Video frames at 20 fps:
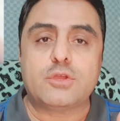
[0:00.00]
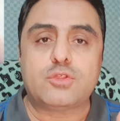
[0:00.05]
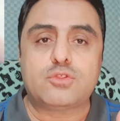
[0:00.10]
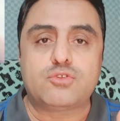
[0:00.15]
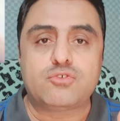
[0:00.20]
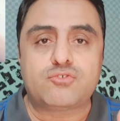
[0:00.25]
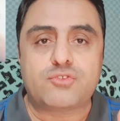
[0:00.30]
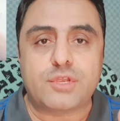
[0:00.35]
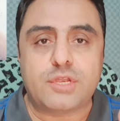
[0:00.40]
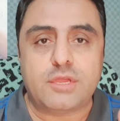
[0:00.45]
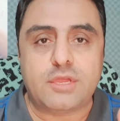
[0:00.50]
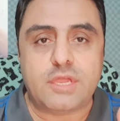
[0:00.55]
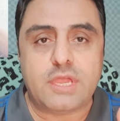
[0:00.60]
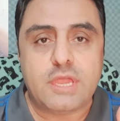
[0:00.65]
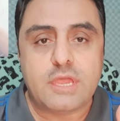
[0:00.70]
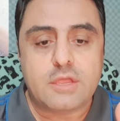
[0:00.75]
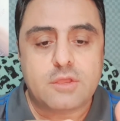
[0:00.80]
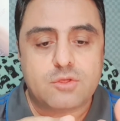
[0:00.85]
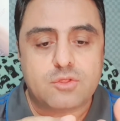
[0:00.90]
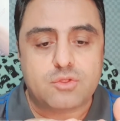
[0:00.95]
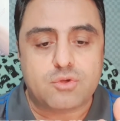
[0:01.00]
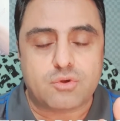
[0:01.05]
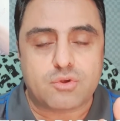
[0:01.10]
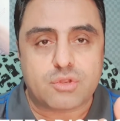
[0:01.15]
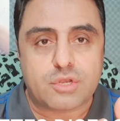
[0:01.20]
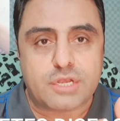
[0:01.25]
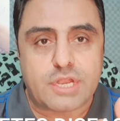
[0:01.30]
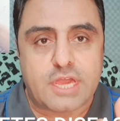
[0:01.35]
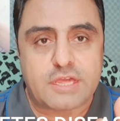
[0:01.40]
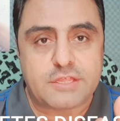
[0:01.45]
दूसरी जो
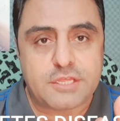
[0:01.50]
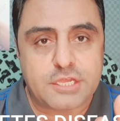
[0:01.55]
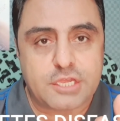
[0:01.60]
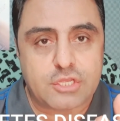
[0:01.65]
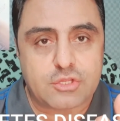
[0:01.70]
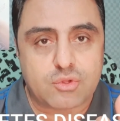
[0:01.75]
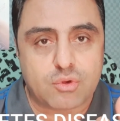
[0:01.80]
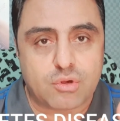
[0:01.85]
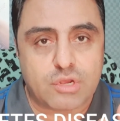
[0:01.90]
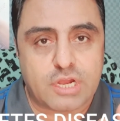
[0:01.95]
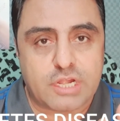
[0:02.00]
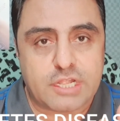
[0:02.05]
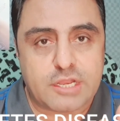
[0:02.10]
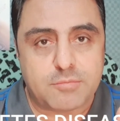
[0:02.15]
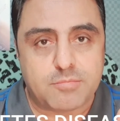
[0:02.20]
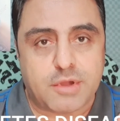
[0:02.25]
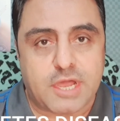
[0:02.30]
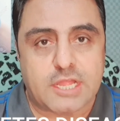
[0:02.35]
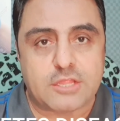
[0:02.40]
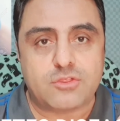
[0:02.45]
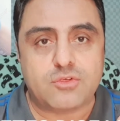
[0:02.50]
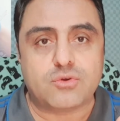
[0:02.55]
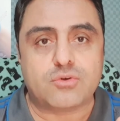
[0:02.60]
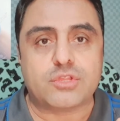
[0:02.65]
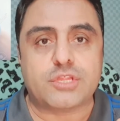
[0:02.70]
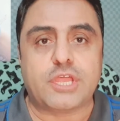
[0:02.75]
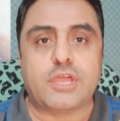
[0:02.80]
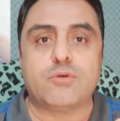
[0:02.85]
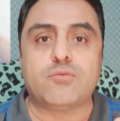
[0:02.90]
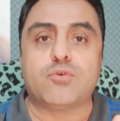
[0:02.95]
नाश्ते के दो घंटे बाद जो
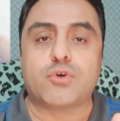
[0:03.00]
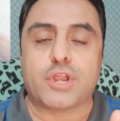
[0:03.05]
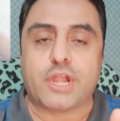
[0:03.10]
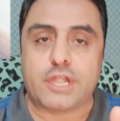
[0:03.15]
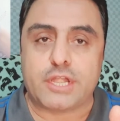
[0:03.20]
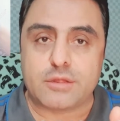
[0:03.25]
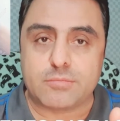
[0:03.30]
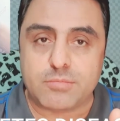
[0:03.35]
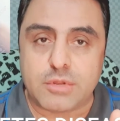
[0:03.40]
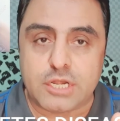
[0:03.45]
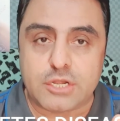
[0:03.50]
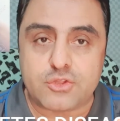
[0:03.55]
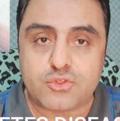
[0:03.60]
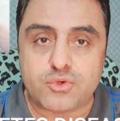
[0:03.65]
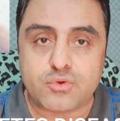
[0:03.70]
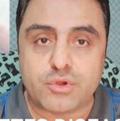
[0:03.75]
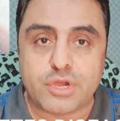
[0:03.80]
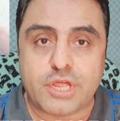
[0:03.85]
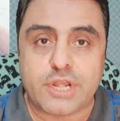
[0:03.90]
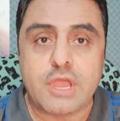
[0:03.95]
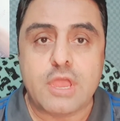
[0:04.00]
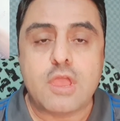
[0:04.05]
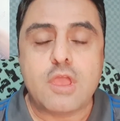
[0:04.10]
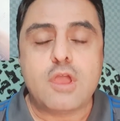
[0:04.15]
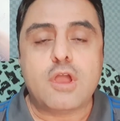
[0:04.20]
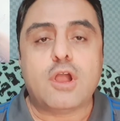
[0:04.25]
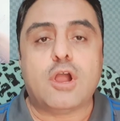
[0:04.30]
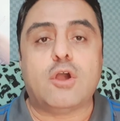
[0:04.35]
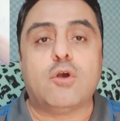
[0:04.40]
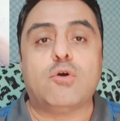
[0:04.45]
होता है वो रैंडम ब्लड शुगर
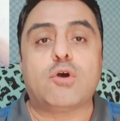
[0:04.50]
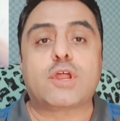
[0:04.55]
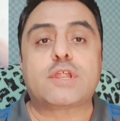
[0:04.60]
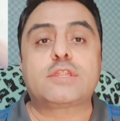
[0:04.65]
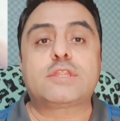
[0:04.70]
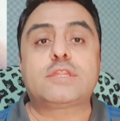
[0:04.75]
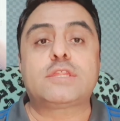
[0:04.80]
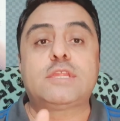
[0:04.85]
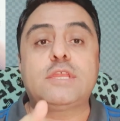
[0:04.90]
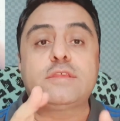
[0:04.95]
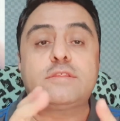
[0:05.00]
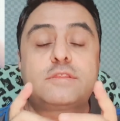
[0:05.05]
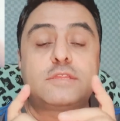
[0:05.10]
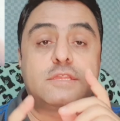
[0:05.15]
और ती,